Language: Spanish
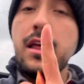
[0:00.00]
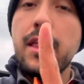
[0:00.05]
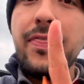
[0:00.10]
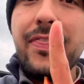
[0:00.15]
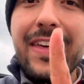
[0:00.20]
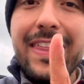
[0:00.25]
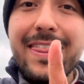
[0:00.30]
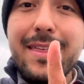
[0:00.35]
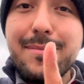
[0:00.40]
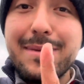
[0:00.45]

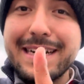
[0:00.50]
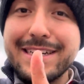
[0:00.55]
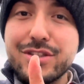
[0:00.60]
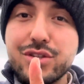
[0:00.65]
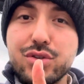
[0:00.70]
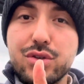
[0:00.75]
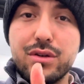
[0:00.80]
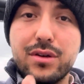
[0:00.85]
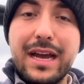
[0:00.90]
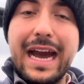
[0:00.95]
desde
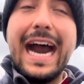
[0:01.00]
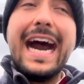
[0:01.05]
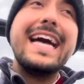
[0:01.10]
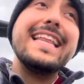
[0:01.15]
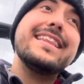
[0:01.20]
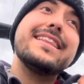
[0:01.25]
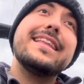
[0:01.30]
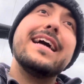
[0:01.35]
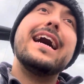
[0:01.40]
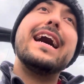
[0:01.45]
marzo
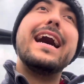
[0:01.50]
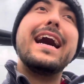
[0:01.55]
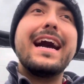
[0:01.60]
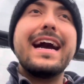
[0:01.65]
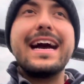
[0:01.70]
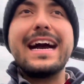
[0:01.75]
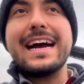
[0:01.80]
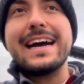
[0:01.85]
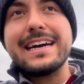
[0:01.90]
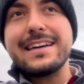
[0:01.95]

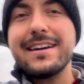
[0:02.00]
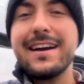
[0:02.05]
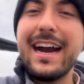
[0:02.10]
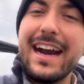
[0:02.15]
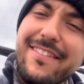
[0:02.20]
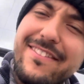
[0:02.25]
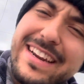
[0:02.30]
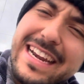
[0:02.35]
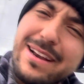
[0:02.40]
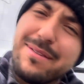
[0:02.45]
hasta
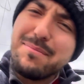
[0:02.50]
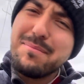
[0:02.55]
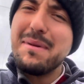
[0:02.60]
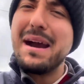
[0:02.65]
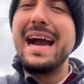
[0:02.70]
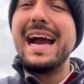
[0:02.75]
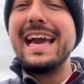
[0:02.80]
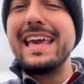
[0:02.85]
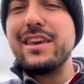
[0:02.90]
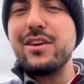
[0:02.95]

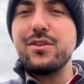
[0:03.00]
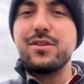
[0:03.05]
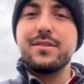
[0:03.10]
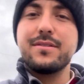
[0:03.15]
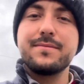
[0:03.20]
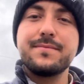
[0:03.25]
abril-mayo.